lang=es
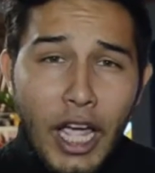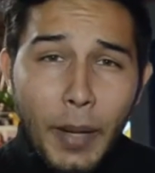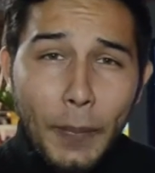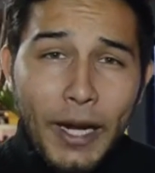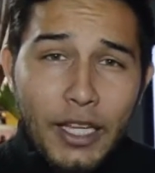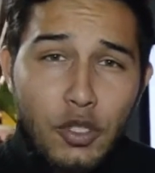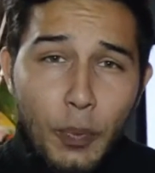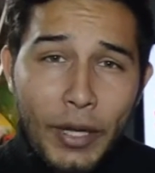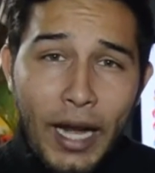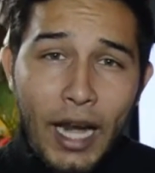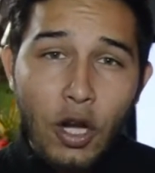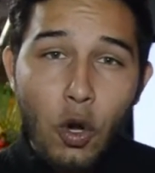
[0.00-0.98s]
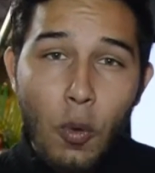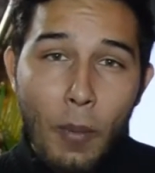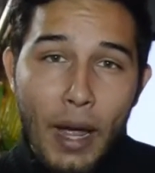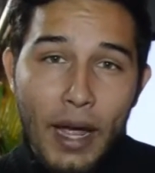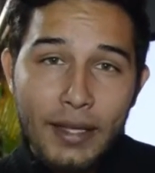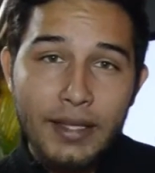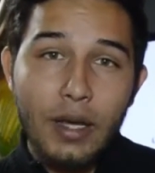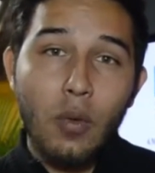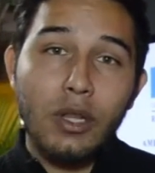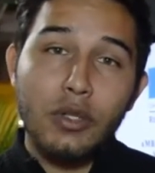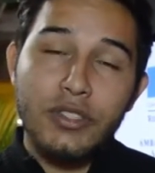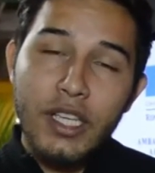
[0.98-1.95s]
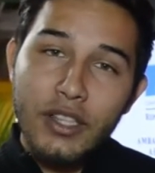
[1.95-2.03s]
espera superar los más de
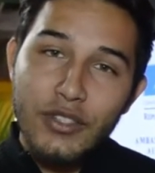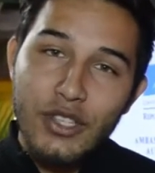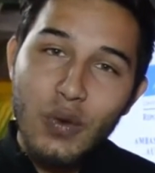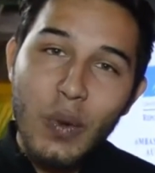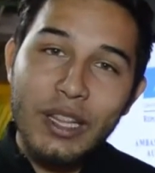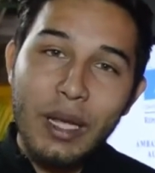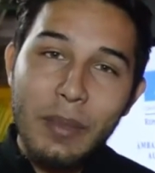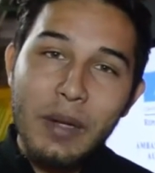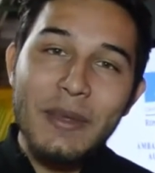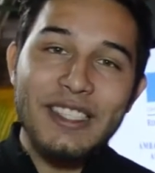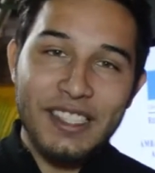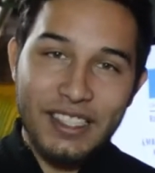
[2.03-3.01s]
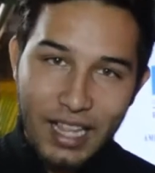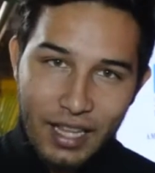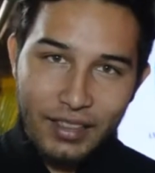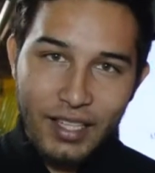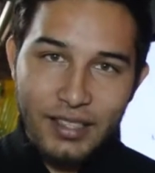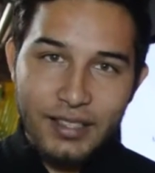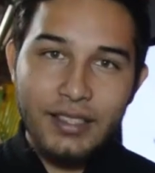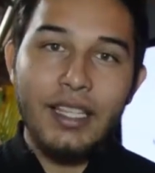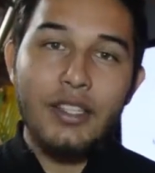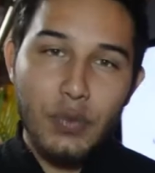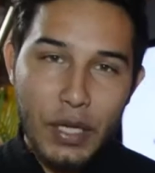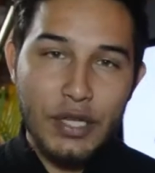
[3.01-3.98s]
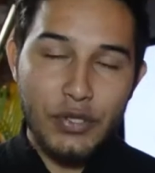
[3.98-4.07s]
450.000 visitantes
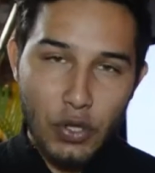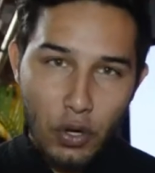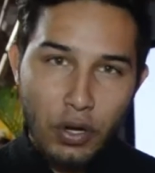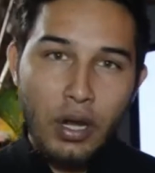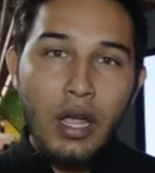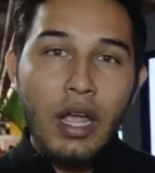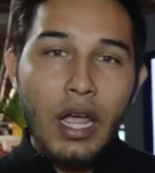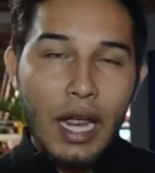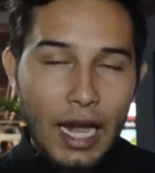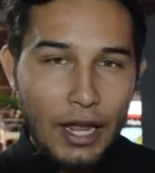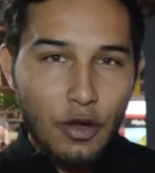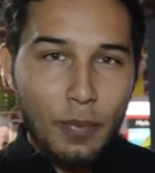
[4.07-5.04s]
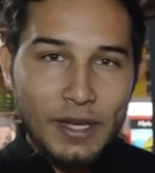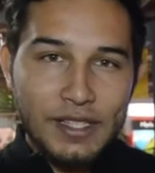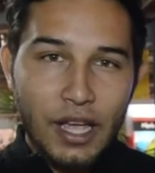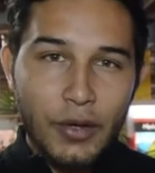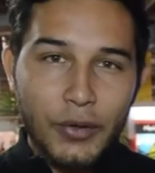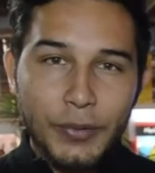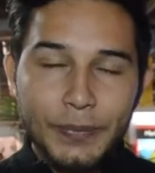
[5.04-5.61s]
de su edición el año pasado.